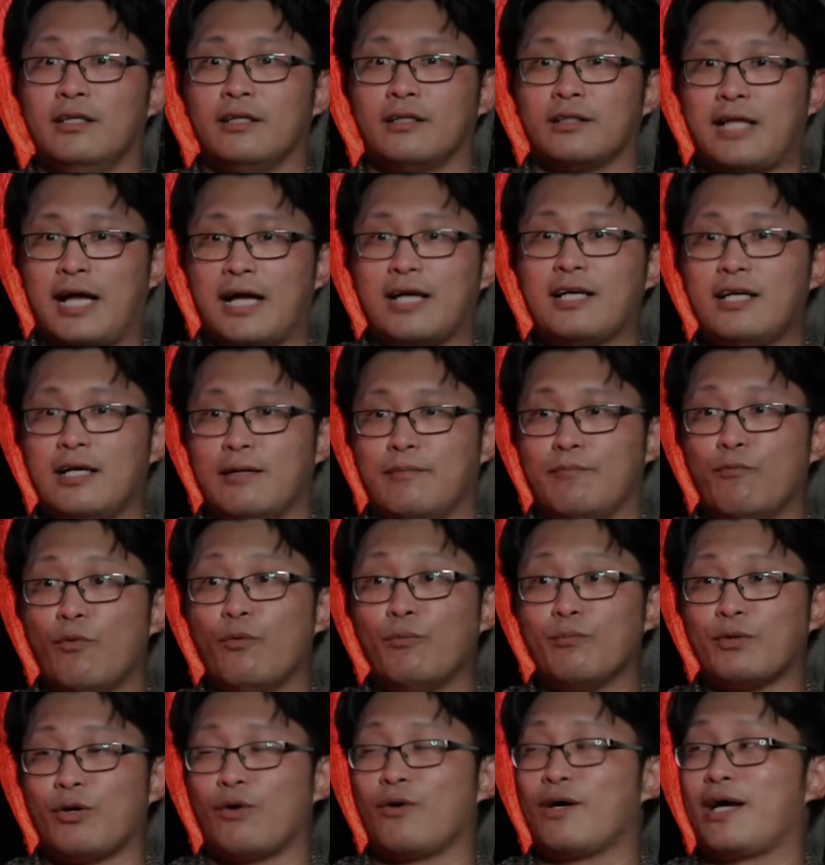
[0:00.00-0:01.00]
ถ้าเกิดมุม
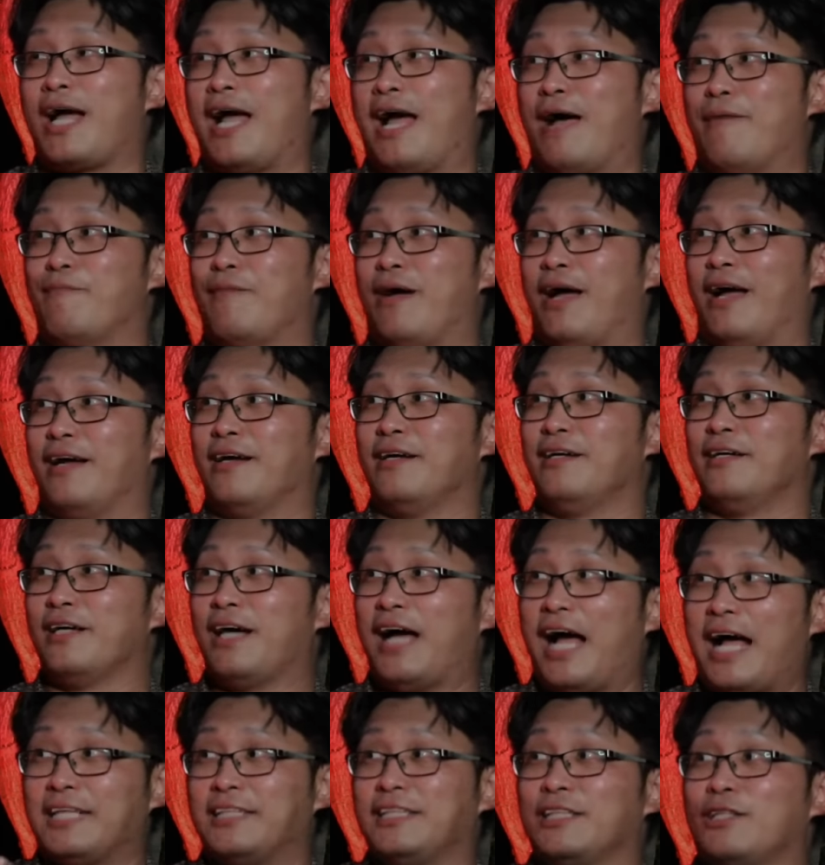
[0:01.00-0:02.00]
ทองคำอ่ะ
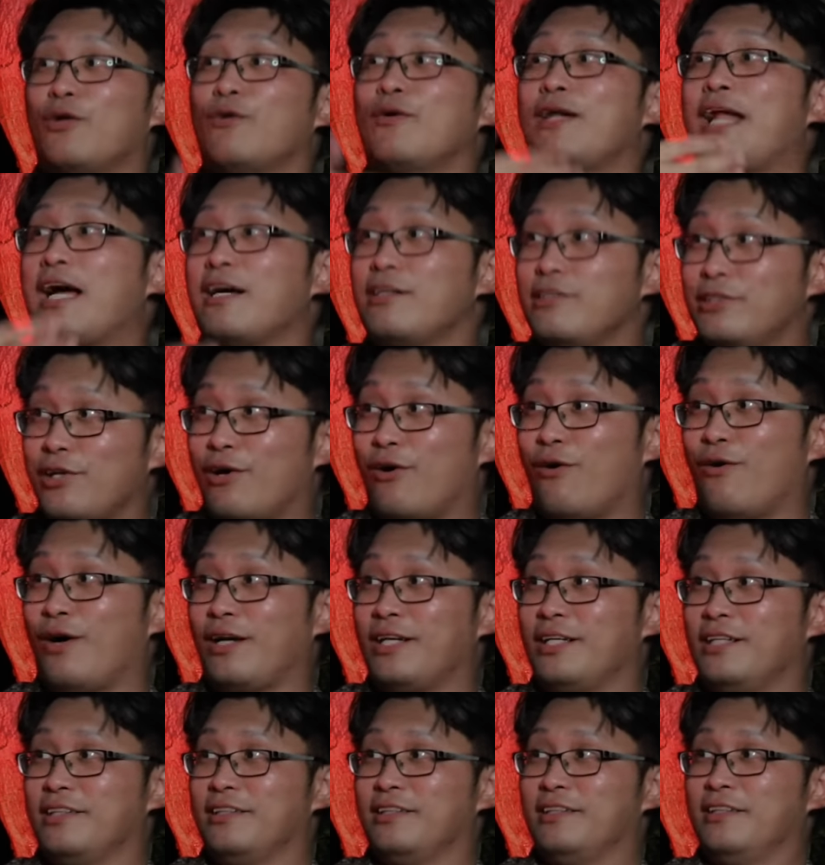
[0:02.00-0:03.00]
อาจจะต้องนั่งซ้อน
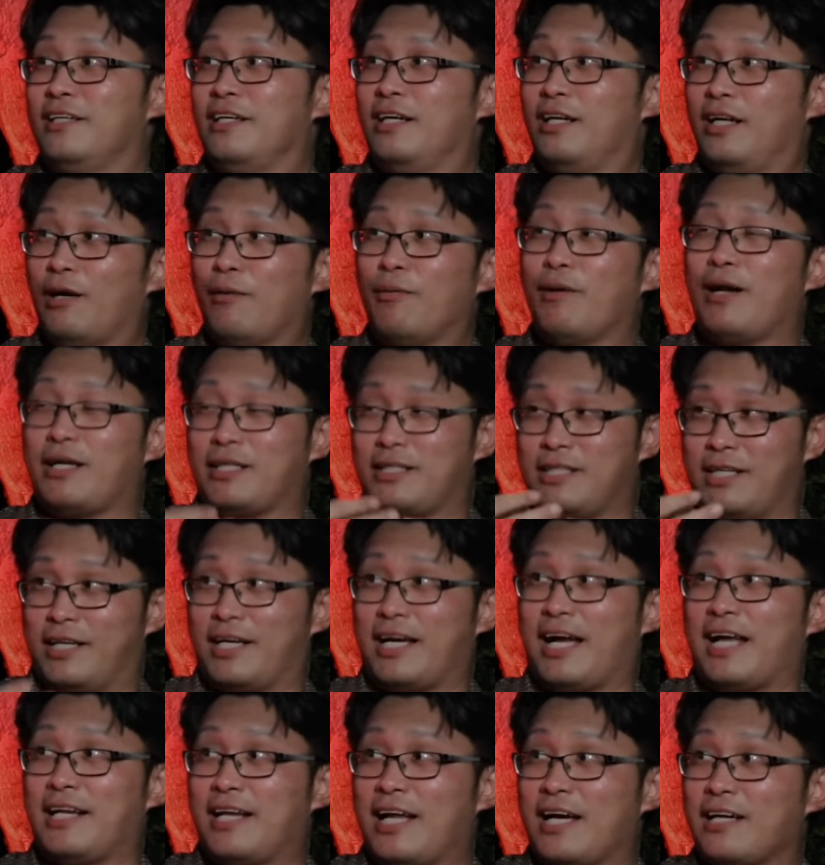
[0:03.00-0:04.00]
แล้วพอเกิดกา
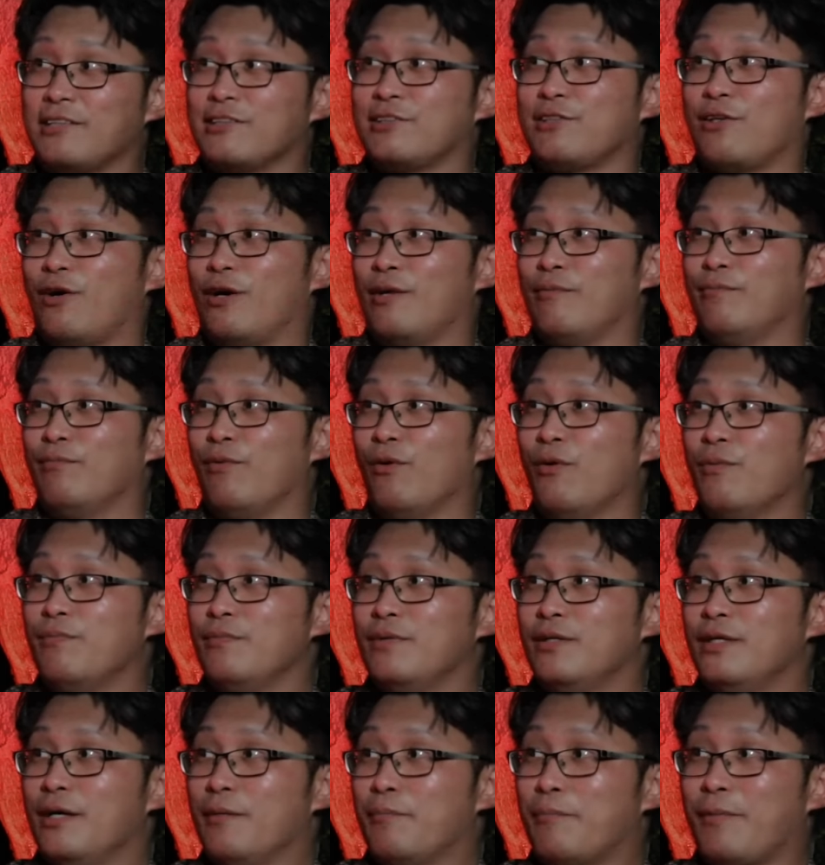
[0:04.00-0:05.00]
รนั่งซ้อนปุ๊บ
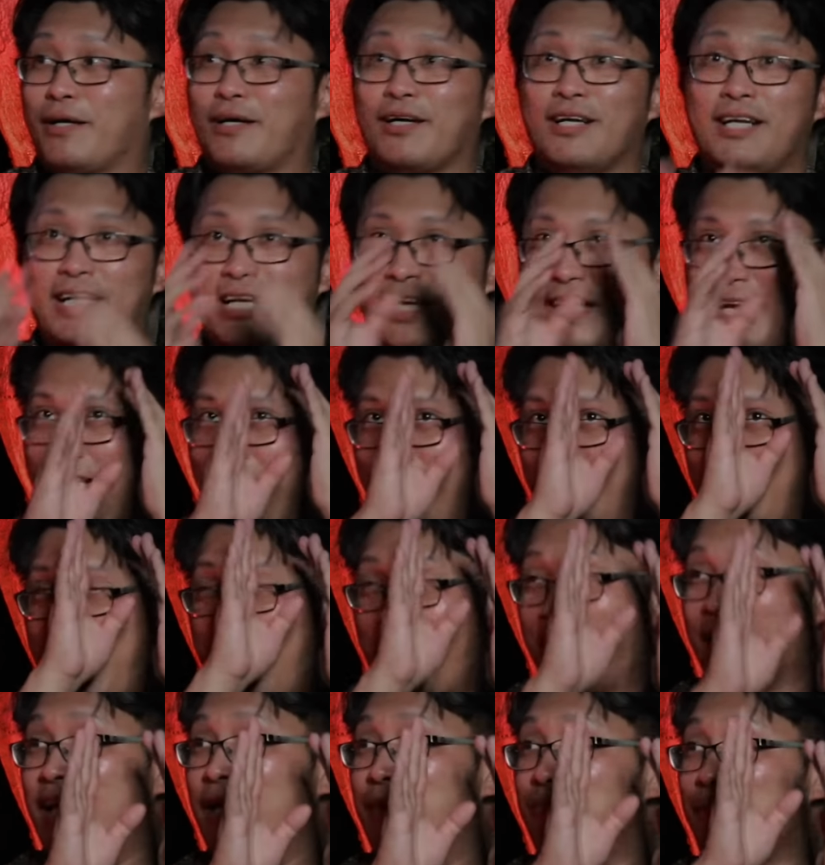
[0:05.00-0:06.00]
มันก็เลยเห็นหน้า
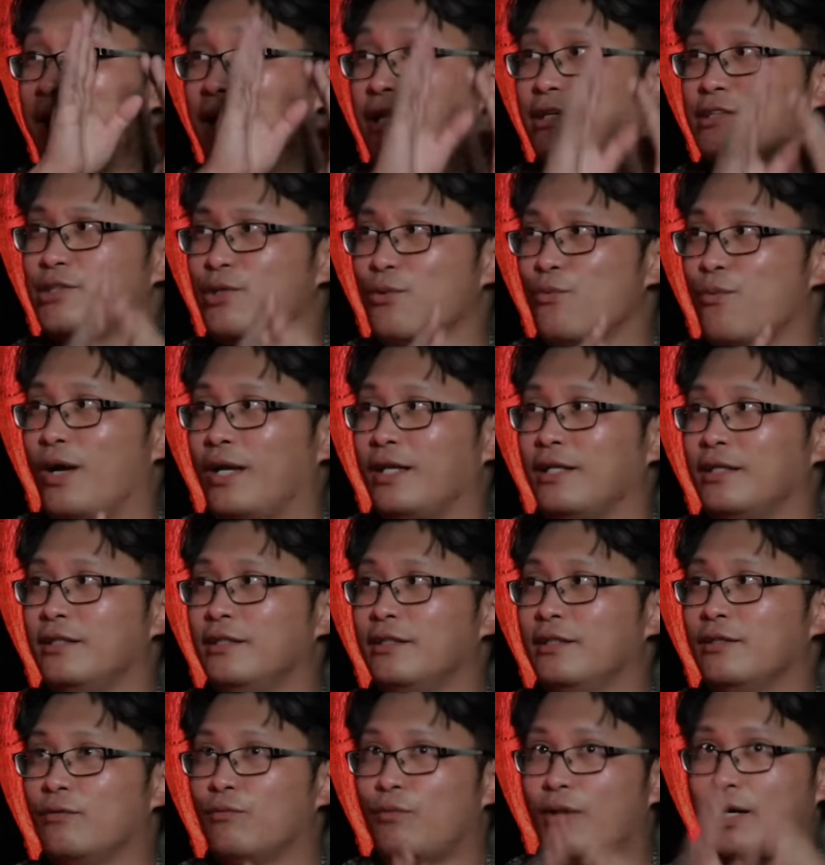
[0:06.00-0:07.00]
แค่บางส่วน
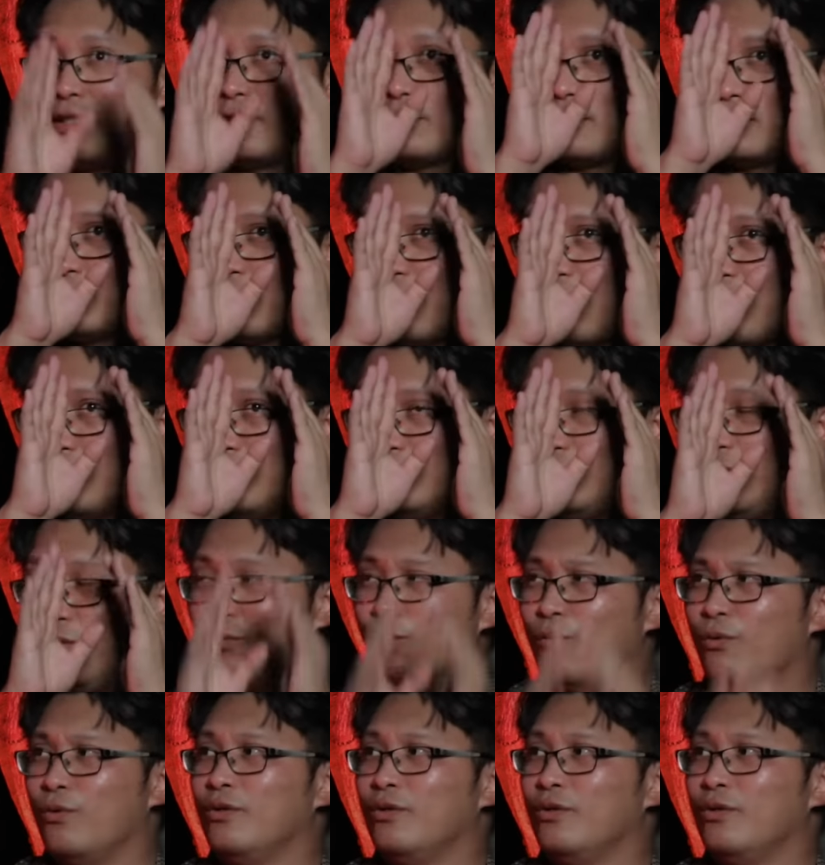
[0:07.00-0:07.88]
ว่าจ้องอยู่